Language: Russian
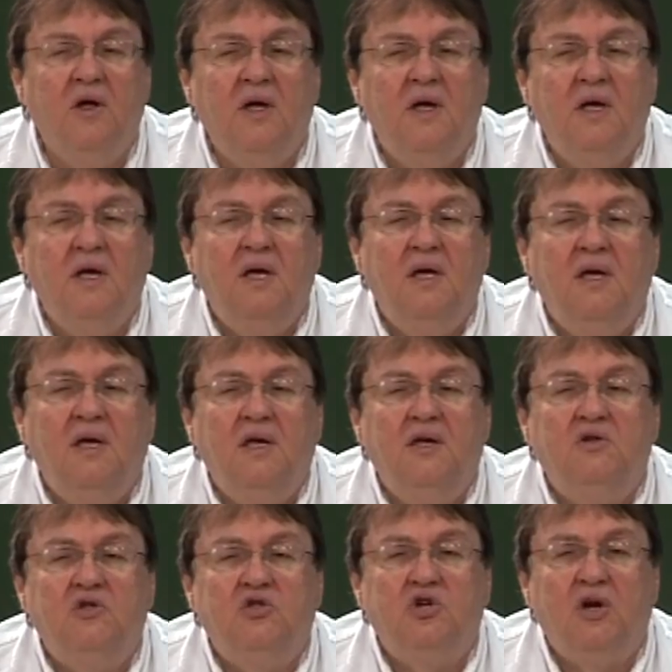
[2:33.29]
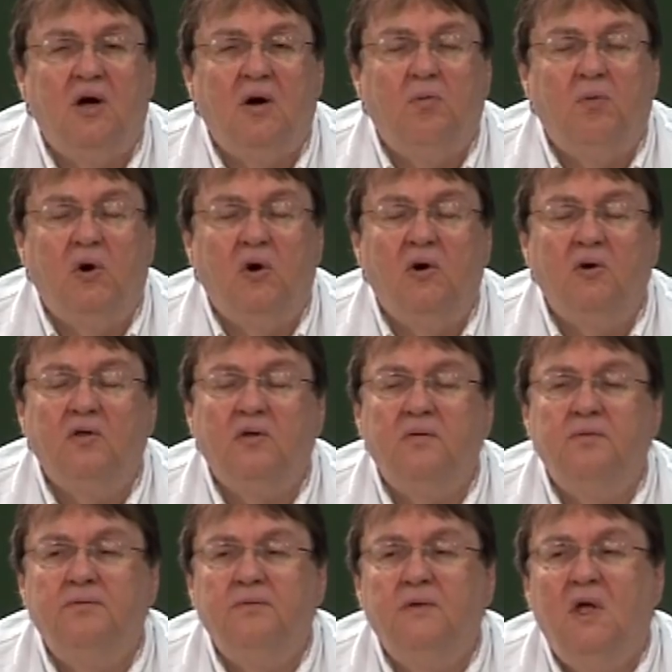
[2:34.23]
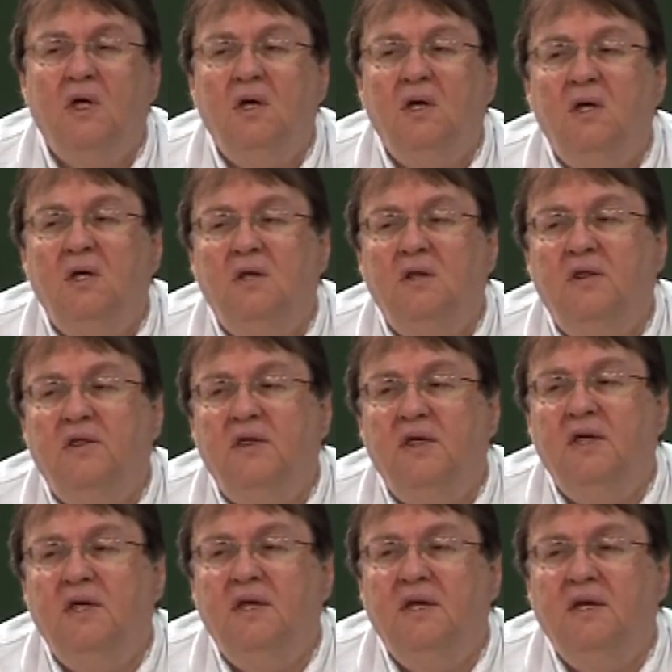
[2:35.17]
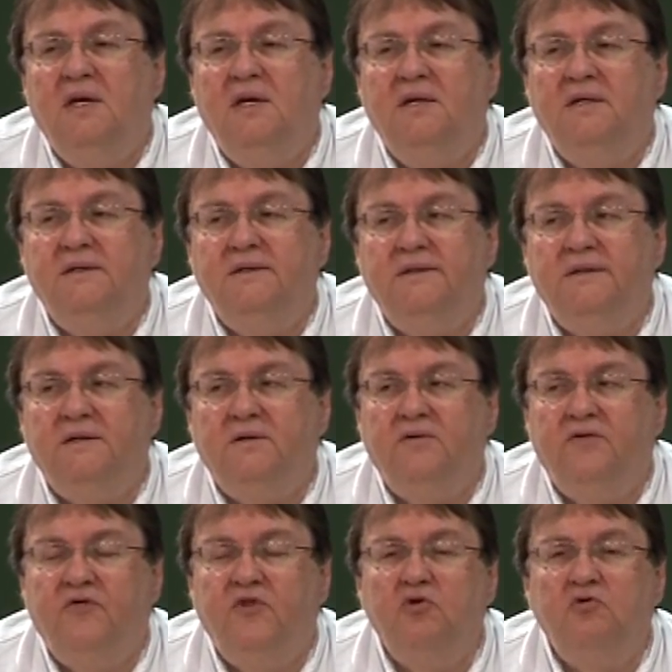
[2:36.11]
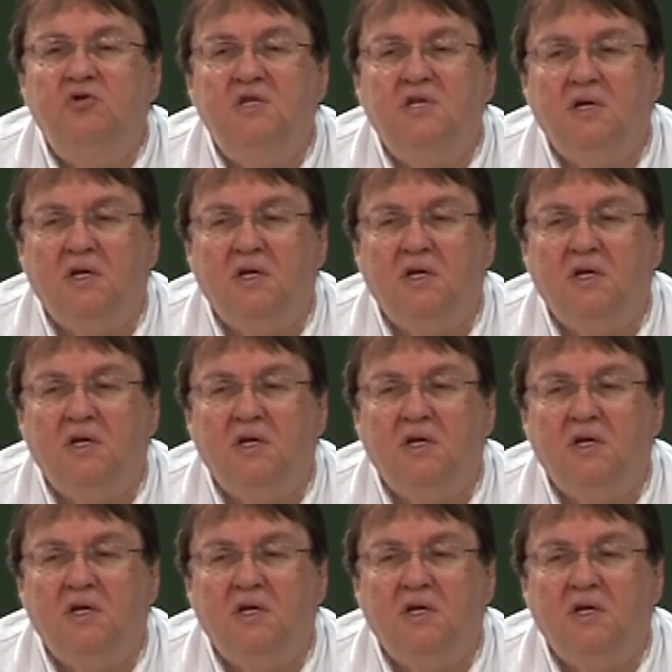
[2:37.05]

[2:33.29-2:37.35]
использовать, которую будет испытывать женщина в чадородии,